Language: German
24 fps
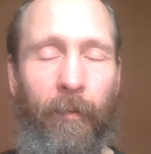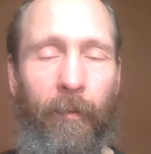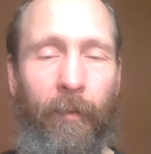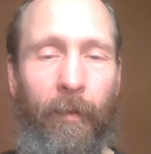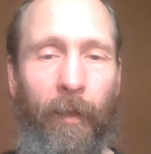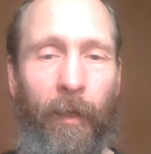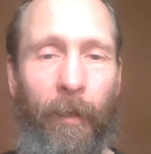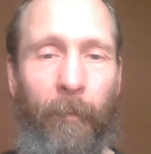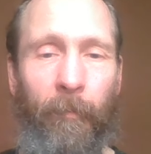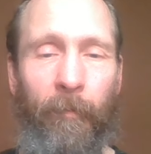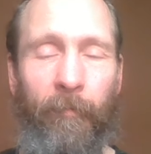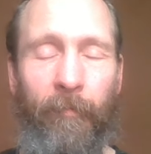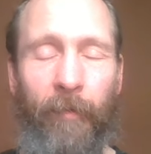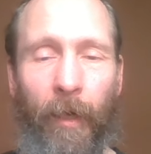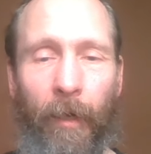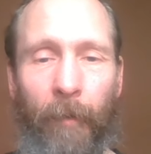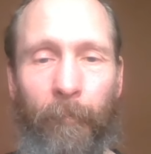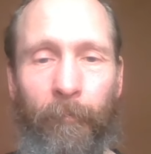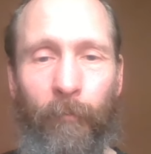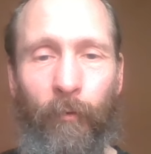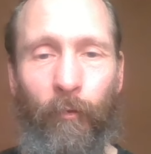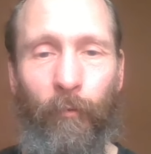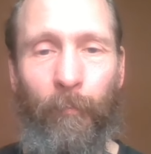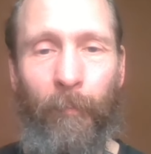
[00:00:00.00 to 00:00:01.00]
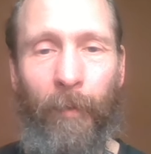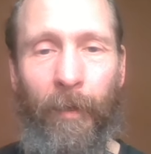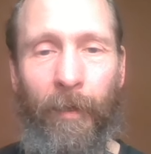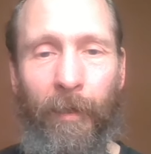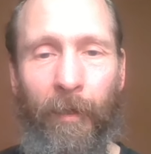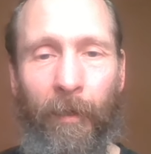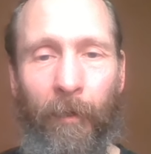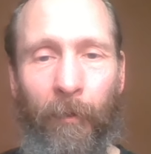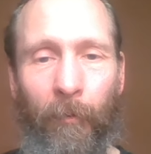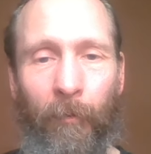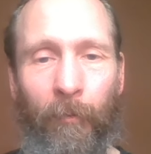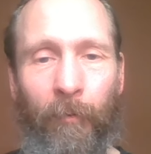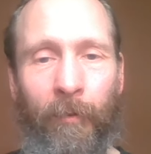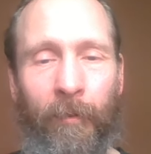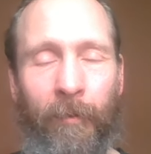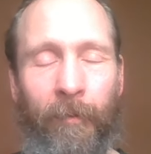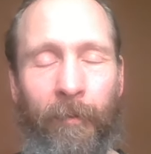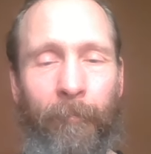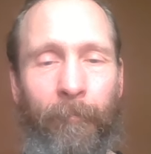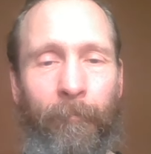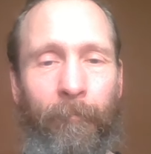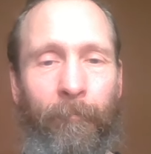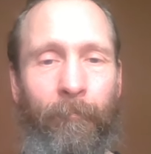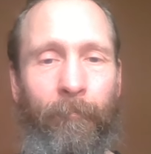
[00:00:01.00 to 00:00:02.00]
Aber wir haben nun mal auch,
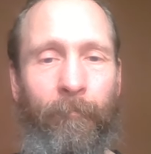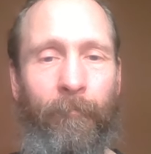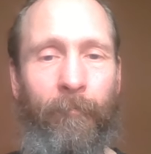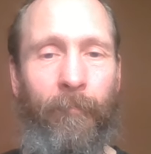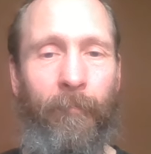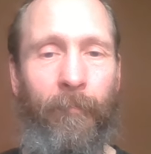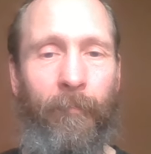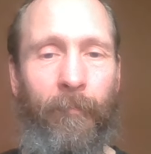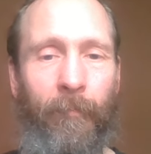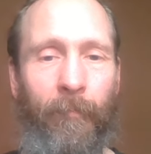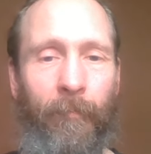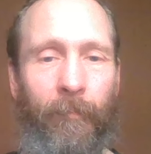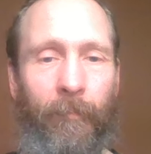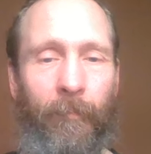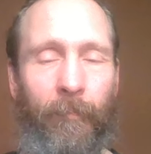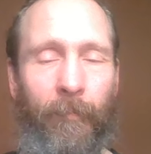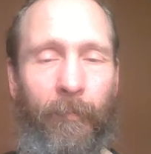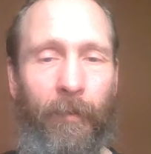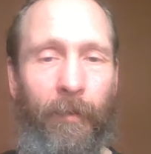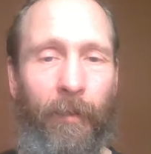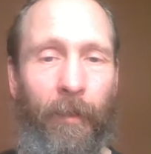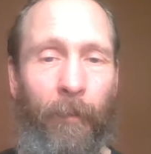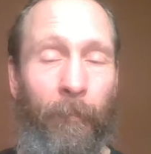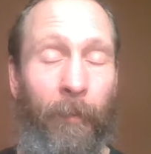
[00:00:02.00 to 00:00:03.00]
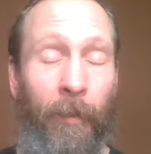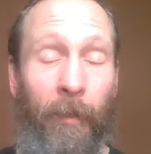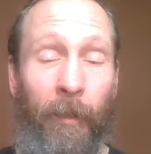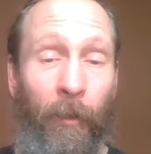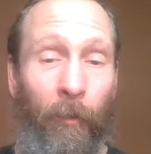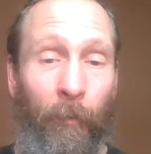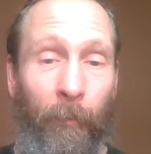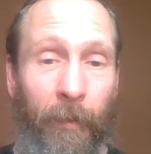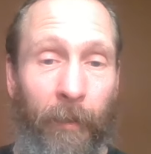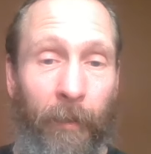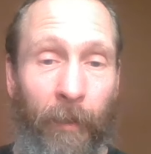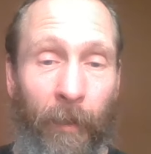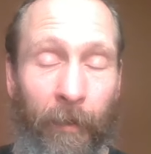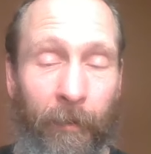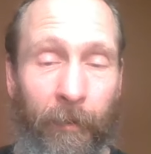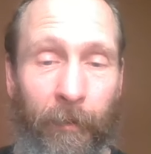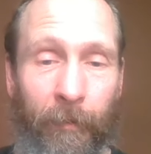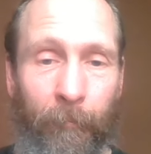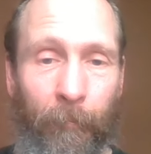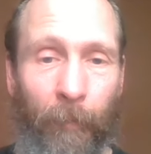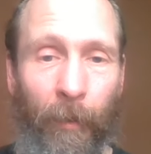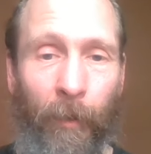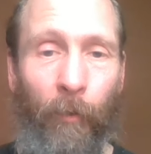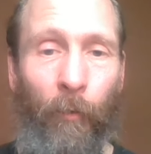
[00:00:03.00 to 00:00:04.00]
das kann man glaube ich gar
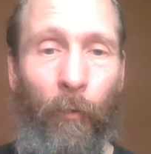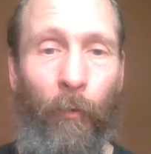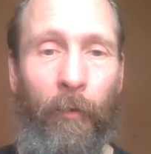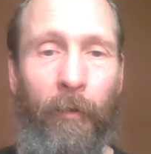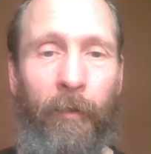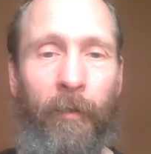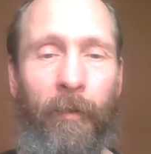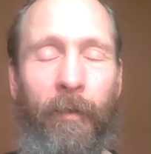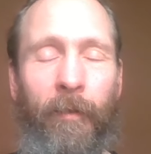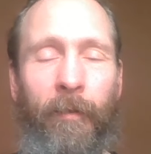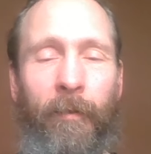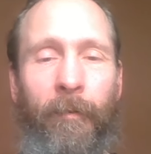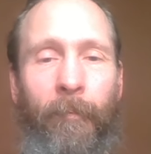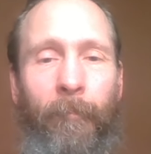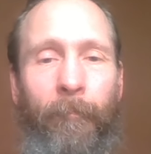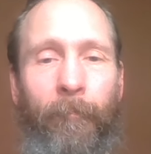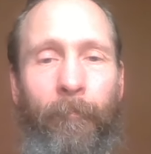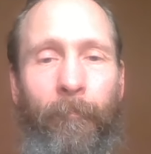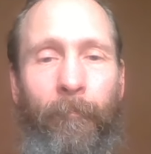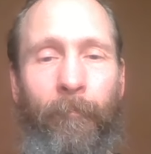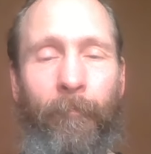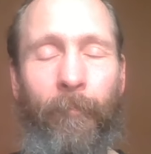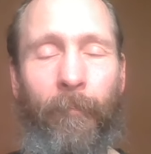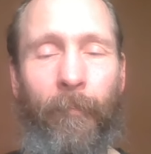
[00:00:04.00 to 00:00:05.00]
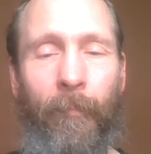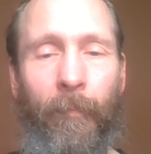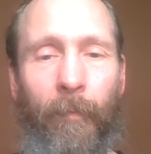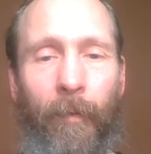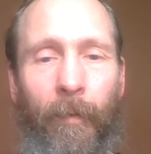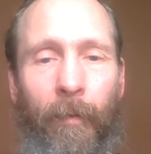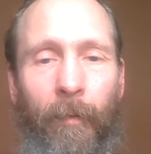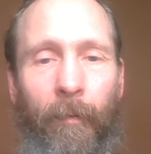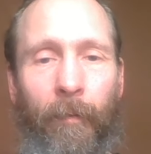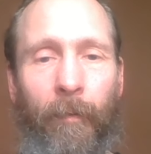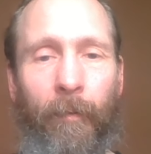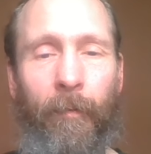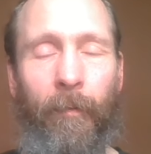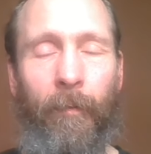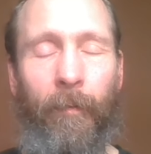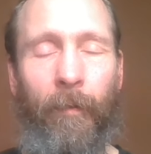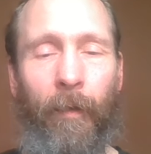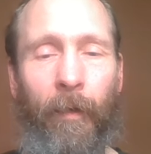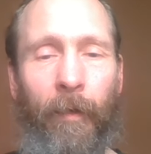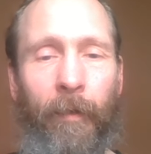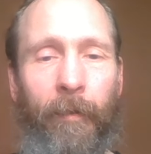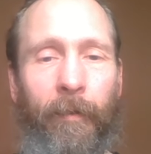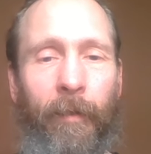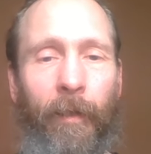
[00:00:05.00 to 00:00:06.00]
nicht mehr leugnen,
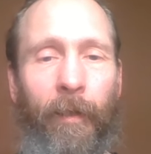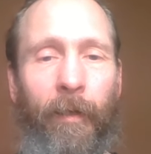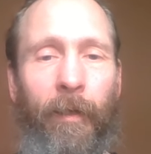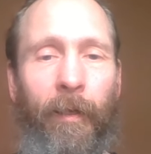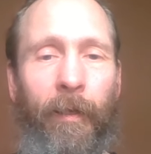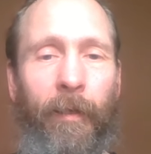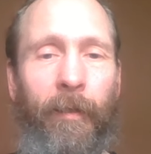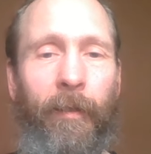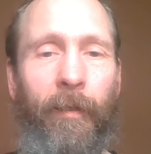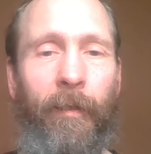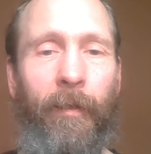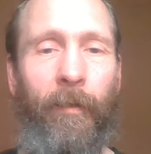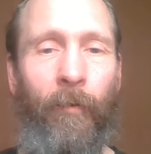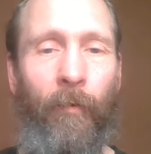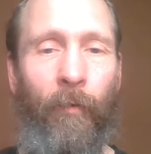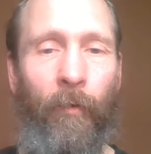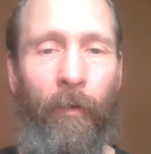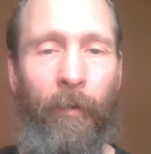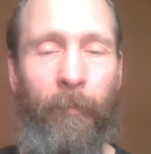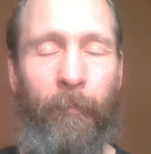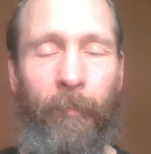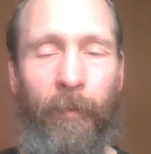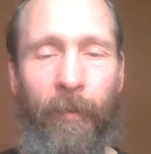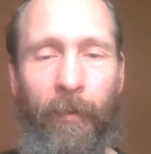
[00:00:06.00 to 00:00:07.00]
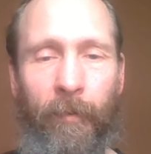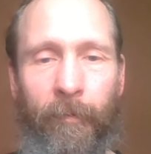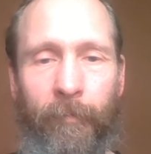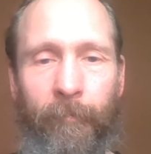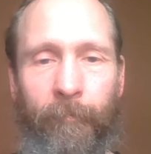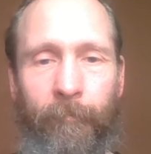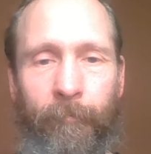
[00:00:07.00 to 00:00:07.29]
ein Energiekörper.